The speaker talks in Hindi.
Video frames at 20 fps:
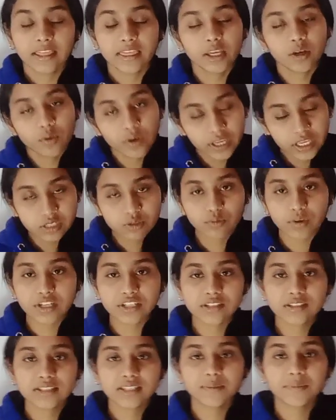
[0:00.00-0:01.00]
देखो इस
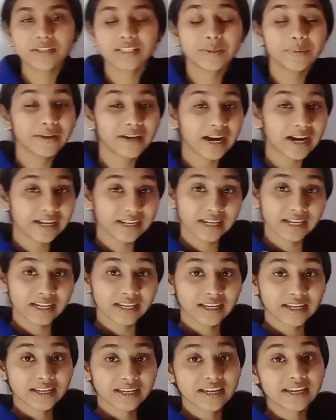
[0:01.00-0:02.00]
क्वेश्चन से बस हम एक आइडिया
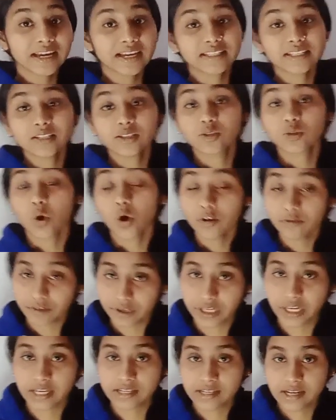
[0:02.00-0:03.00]
लेंगे कि कैसे सॉल्व
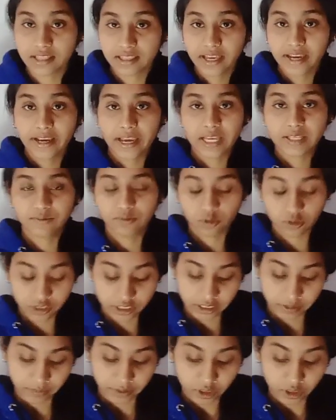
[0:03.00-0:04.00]
किया जाता है कैश फ्लो
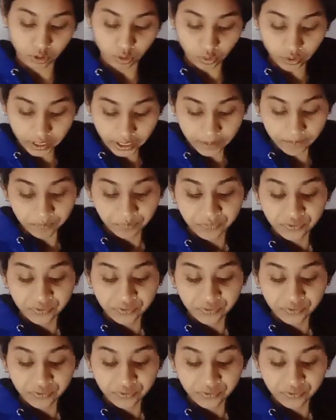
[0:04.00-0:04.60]
स्टेटमेंट को ओके